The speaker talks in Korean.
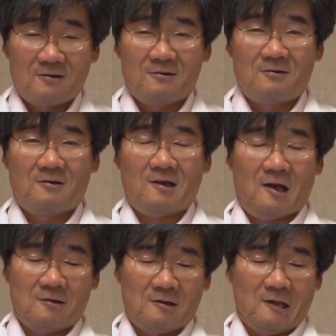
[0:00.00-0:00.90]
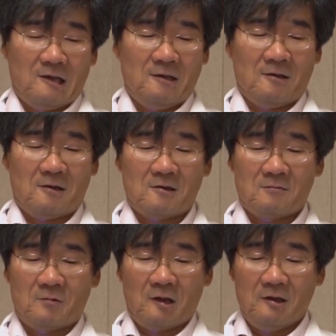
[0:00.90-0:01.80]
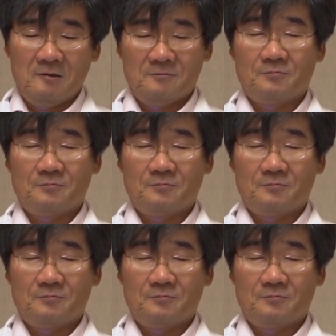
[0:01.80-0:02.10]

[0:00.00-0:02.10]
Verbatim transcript: 어, 강력하게 이야기를 했습니다.